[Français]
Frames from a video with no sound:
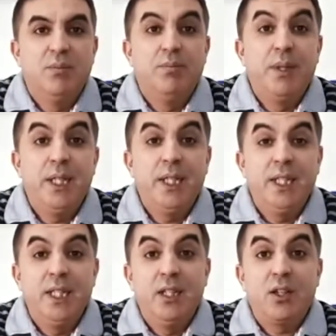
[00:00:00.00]
Mais
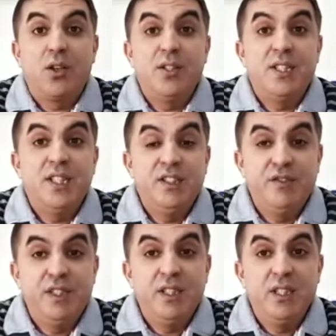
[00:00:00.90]
que
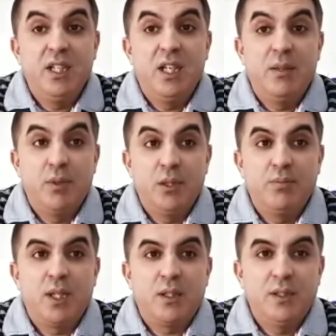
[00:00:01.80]
signifient les bonnes
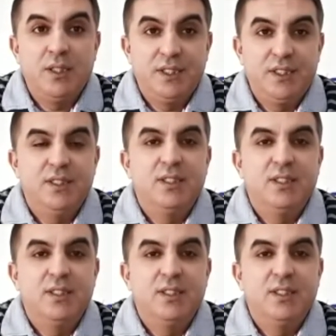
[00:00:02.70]
paroles ici